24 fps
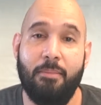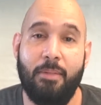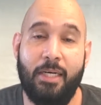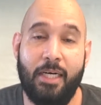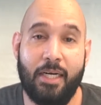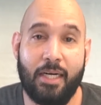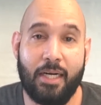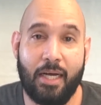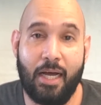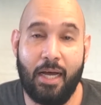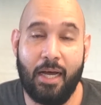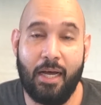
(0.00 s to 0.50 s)

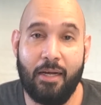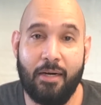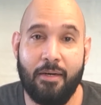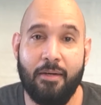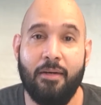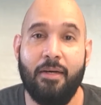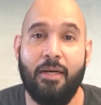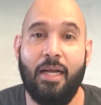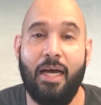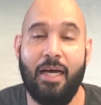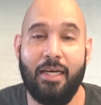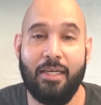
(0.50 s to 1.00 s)
bener
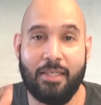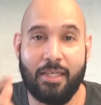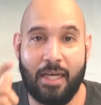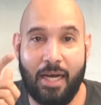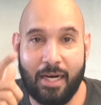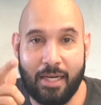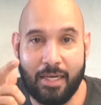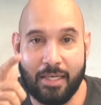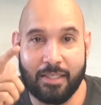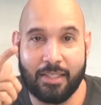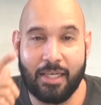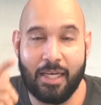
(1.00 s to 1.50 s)
kan? Nah,
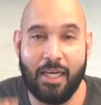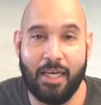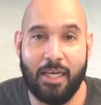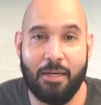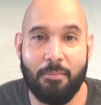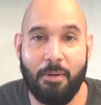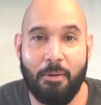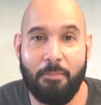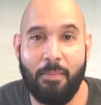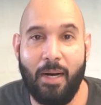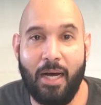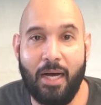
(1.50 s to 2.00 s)
sekarang saya
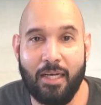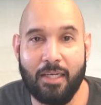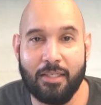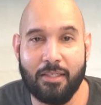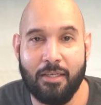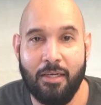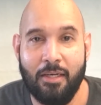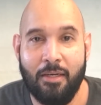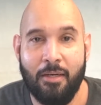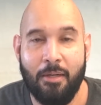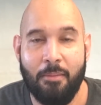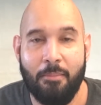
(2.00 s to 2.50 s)
ingin
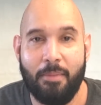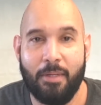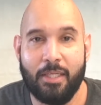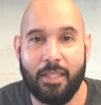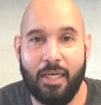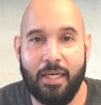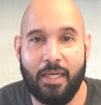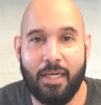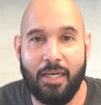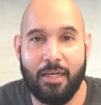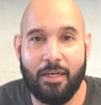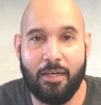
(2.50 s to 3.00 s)
membahas
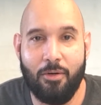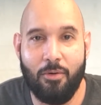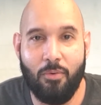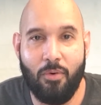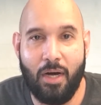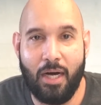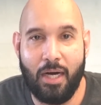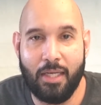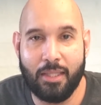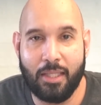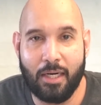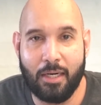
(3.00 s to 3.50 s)
pertandingan
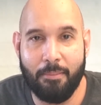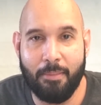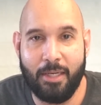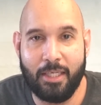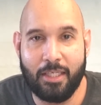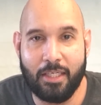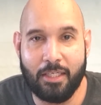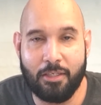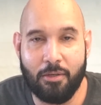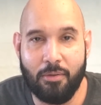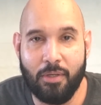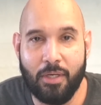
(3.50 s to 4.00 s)
kedua antara
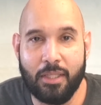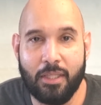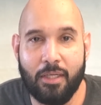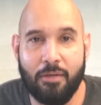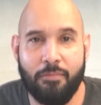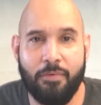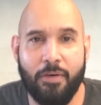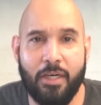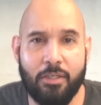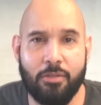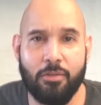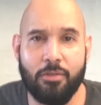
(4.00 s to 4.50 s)
Manchester
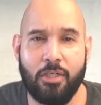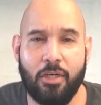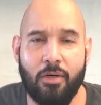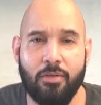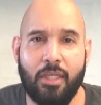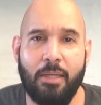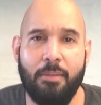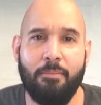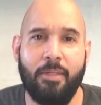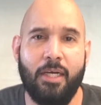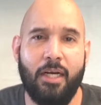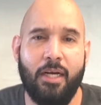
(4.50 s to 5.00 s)
United versus
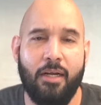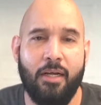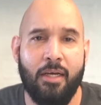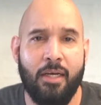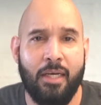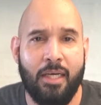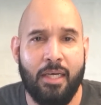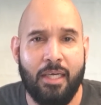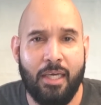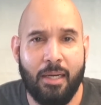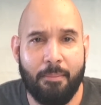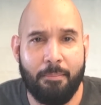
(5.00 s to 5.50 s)
Southampton
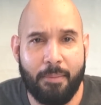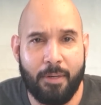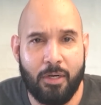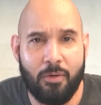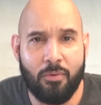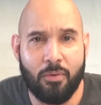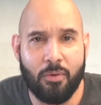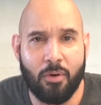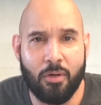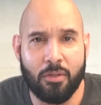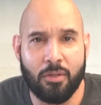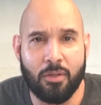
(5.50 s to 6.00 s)
yang
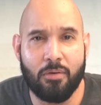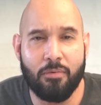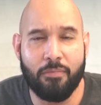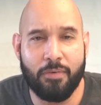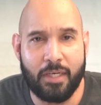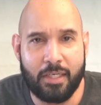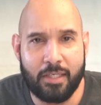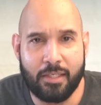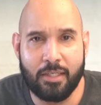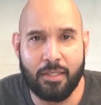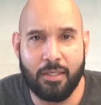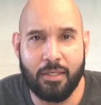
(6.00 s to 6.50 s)
penuh
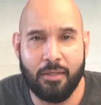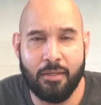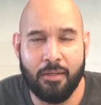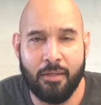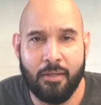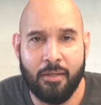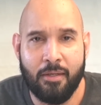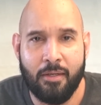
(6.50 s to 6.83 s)
kontroversi.